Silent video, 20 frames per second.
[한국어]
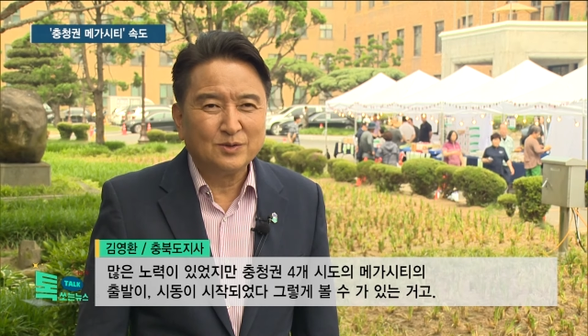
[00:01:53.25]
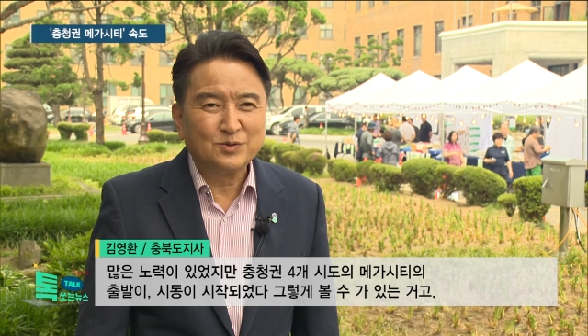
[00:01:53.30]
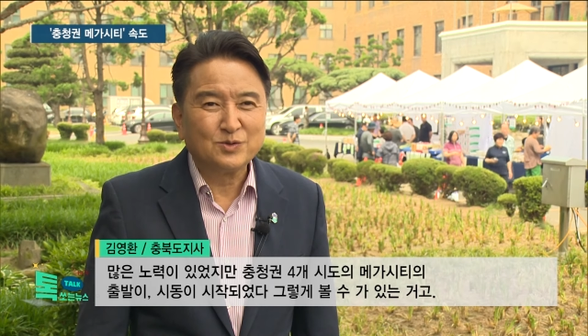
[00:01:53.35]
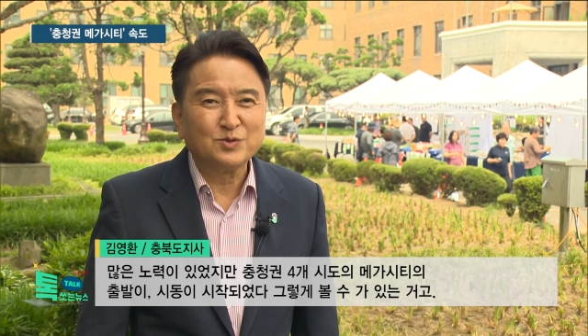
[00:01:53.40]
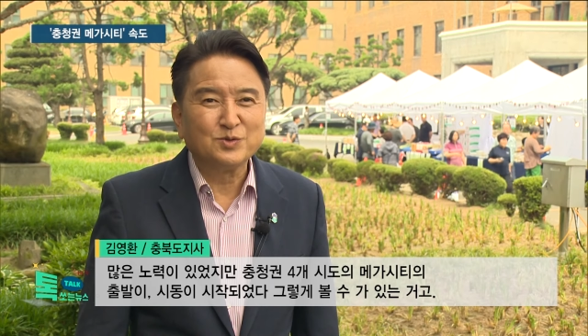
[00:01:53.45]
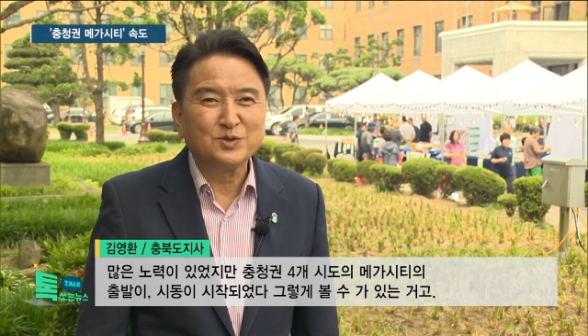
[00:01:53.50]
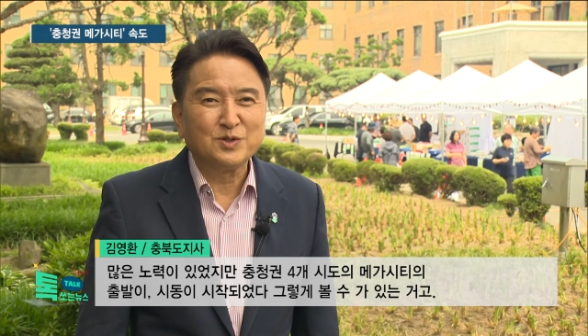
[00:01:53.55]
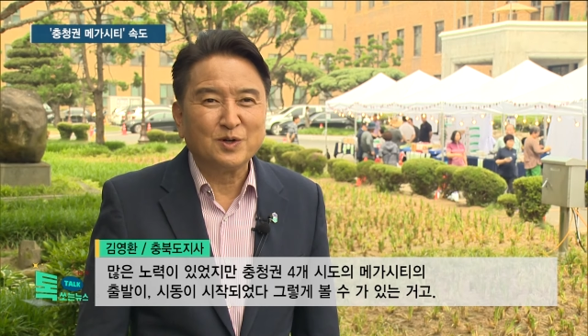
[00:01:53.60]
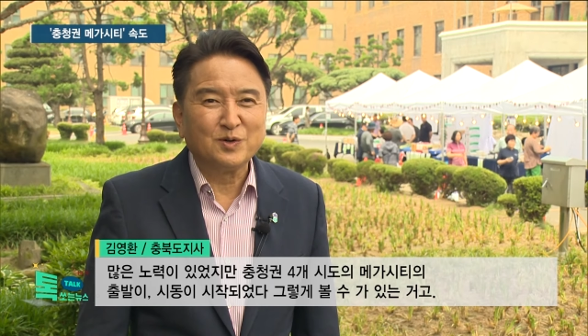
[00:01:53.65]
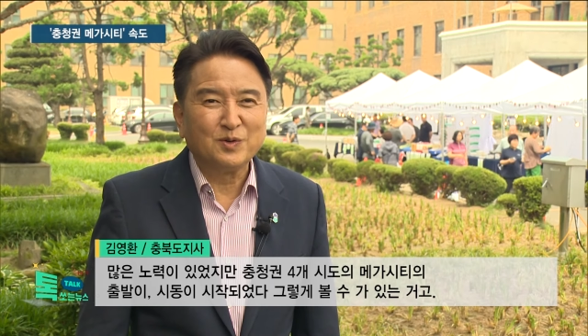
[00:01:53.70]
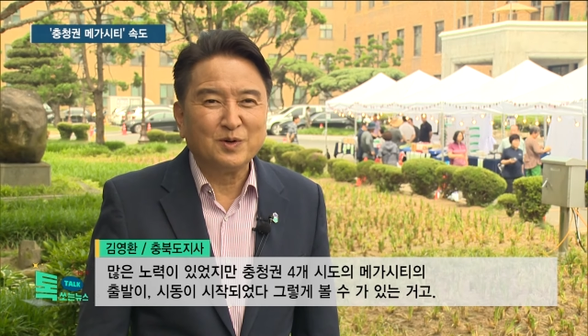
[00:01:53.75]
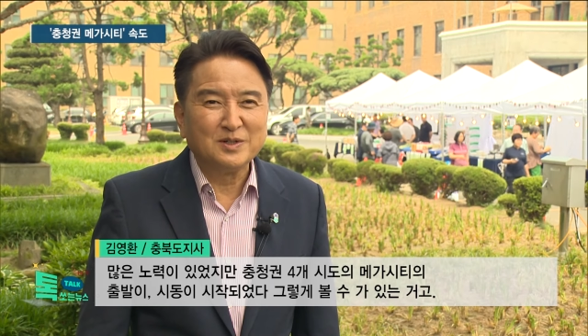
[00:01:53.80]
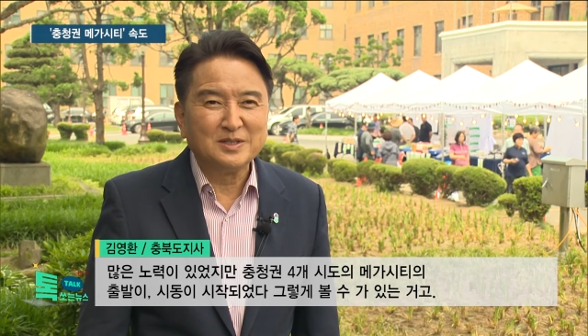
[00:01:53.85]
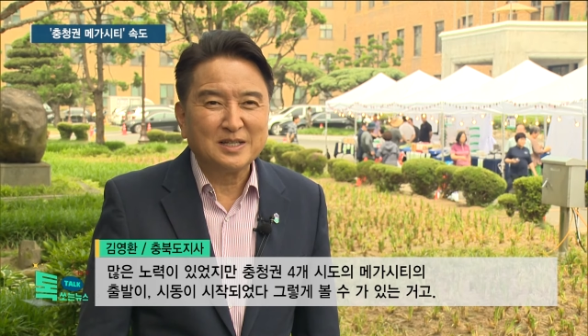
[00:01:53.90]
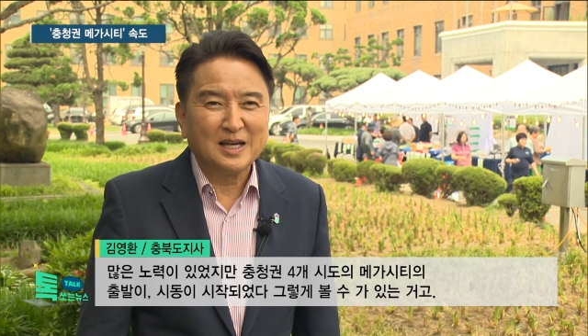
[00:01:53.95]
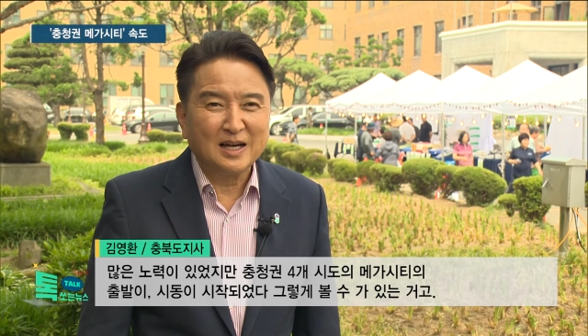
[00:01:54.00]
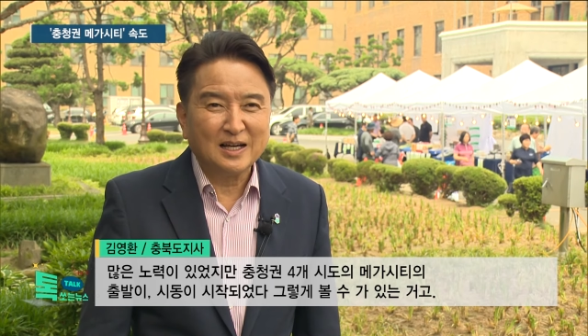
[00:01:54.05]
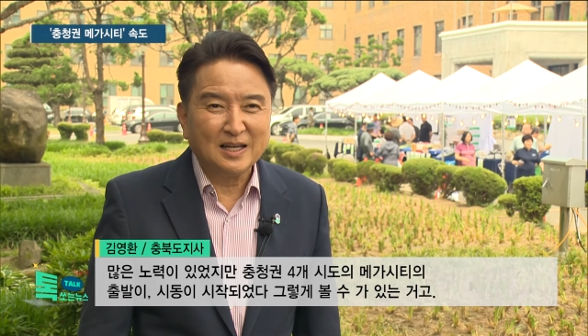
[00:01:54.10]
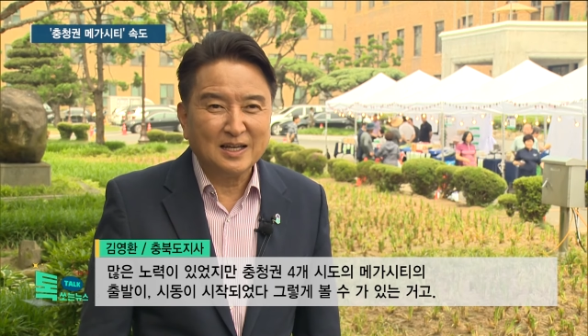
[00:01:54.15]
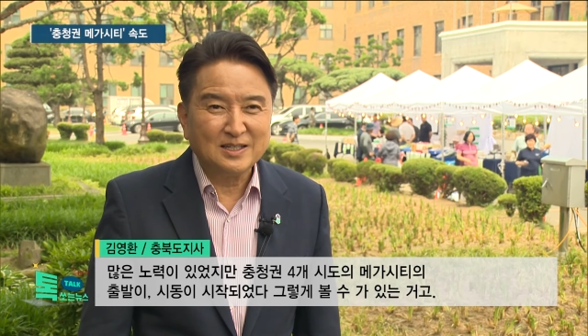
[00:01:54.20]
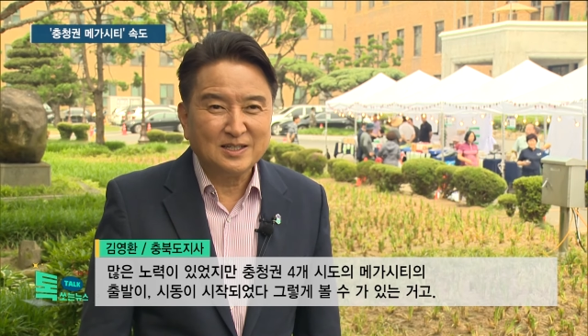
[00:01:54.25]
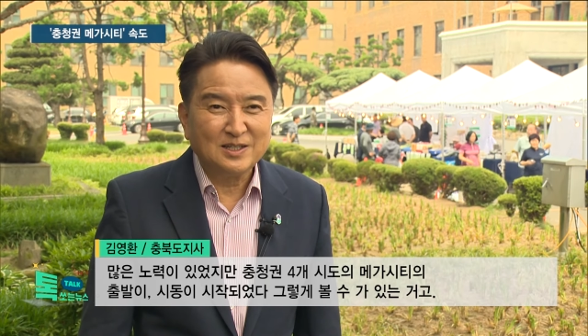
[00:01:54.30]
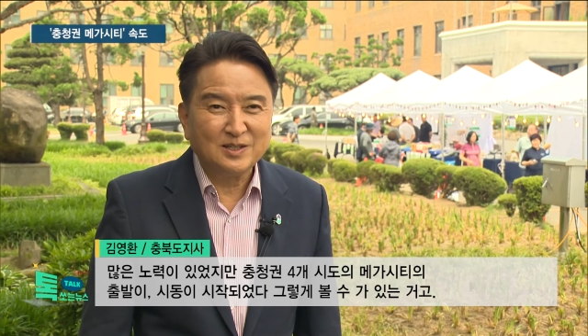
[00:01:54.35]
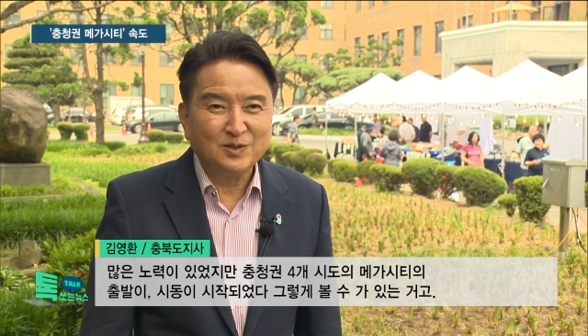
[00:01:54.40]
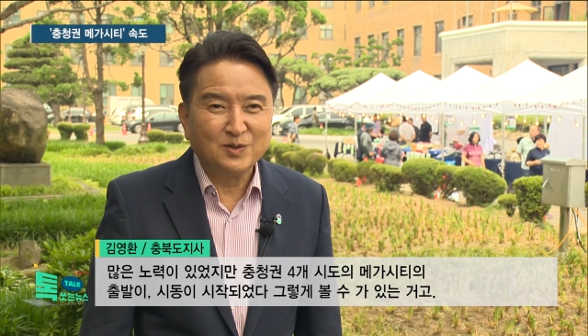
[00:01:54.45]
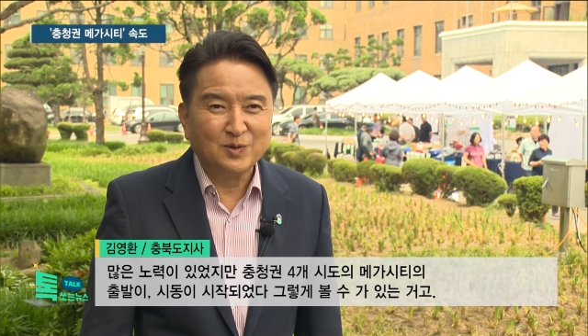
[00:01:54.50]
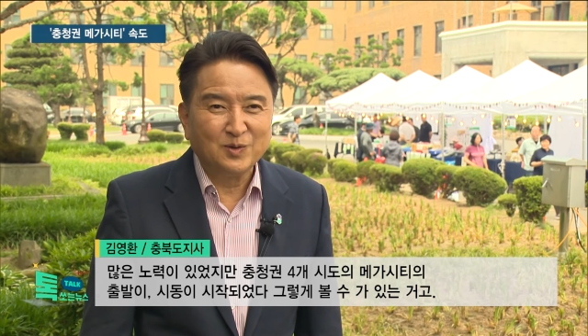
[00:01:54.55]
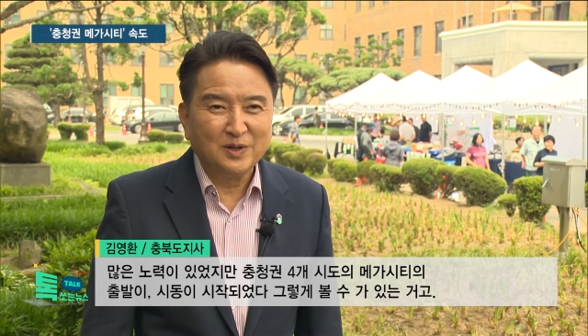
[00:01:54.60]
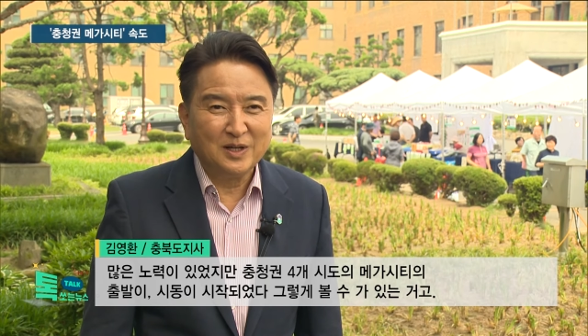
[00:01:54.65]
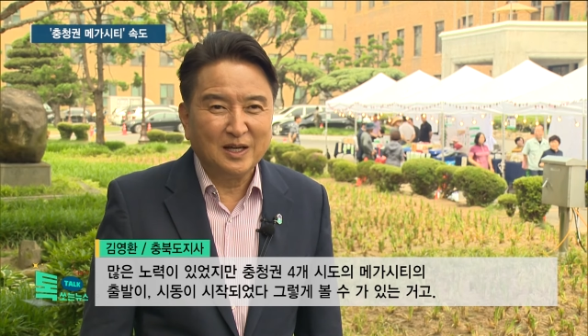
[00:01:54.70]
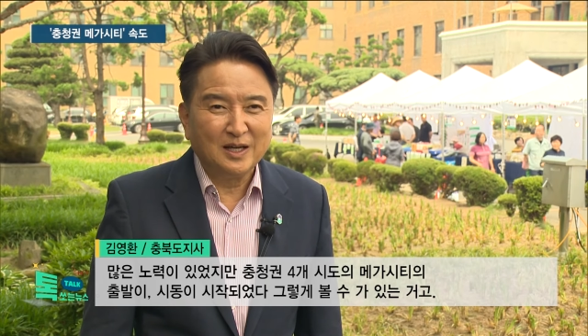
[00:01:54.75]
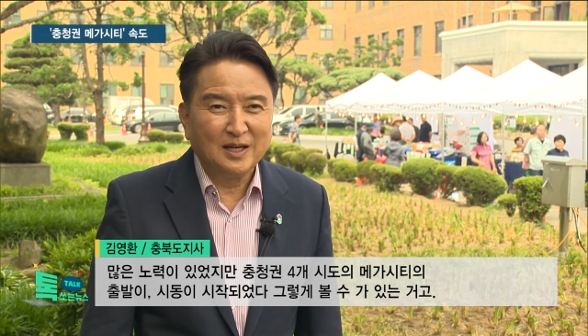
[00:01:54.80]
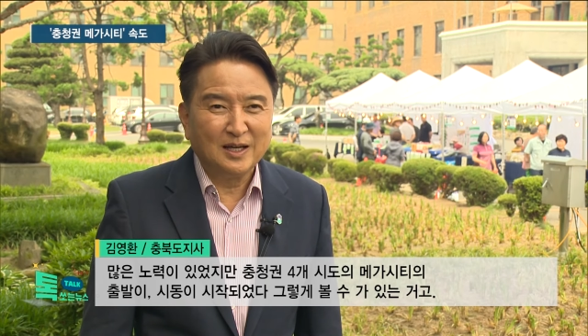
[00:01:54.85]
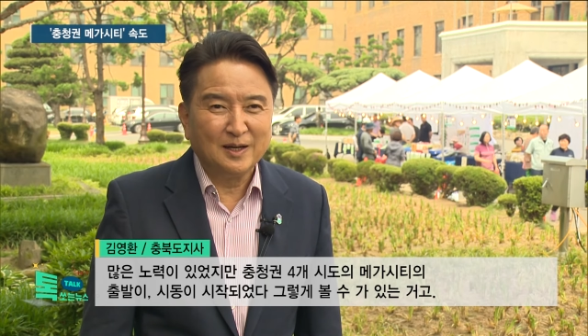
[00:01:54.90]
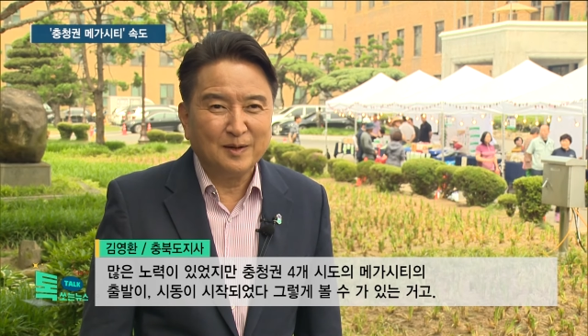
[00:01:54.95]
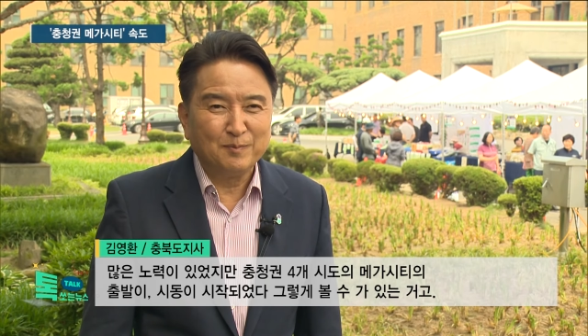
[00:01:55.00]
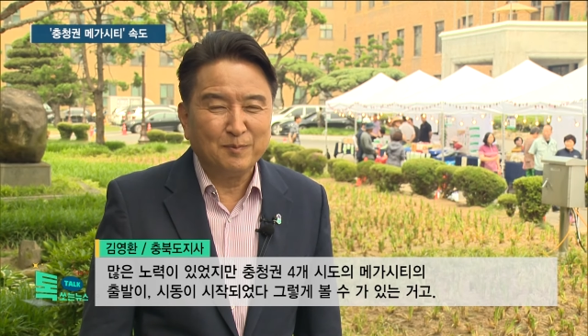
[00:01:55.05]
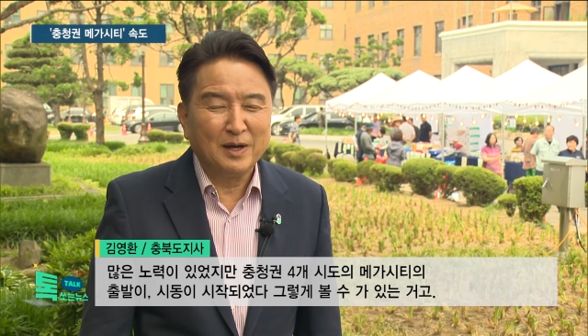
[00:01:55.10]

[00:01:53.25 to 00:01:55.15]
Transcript: 충청권 4개 시도의